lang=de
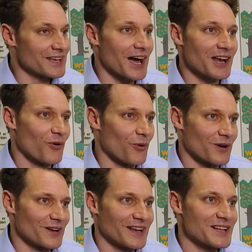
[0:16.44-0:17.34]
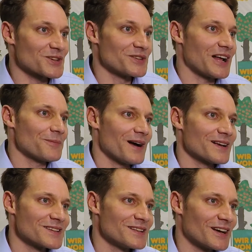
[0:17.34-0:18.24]
Egal wo,
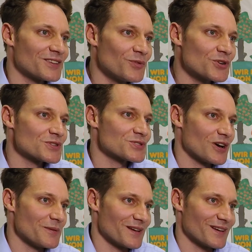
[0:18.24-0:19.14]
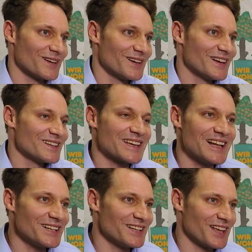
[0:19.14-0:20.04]
Nationalparks sind Naturschutzräume.
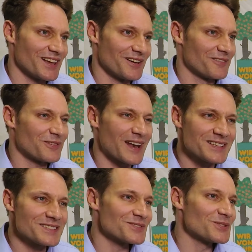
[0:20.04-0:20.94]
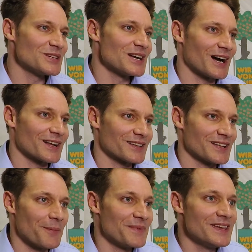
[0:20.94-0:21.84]
Seltene Pflanzen und
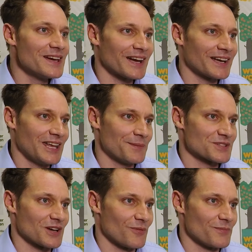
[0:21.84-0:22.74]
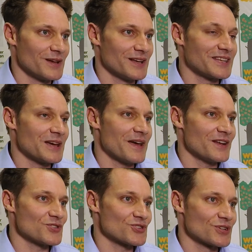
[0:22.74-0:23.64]
Tierarten haben hier ihren Lebensraum. Der
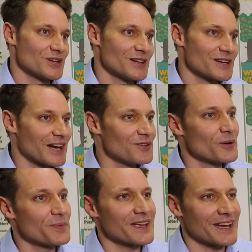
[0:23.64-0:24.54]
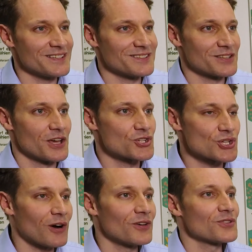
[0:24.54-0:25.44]
Mensch kann nur begrenzt
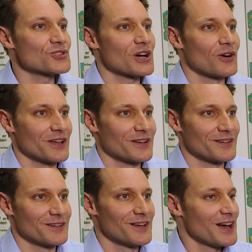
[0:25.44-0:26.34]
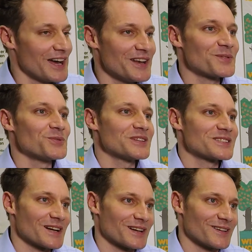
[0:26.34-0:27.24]
schauen und staunen. Eine
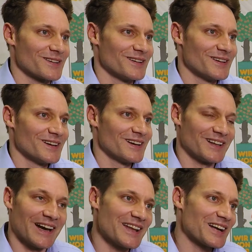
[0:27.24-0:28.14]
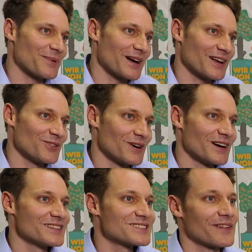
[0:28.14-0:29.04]
gute Sache. Leider hat Bayern
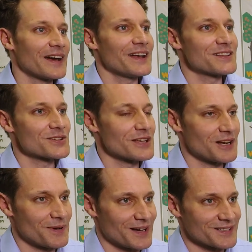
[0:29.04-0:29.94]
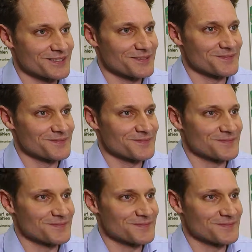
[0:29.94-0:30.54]
nur zwei Nationalparks.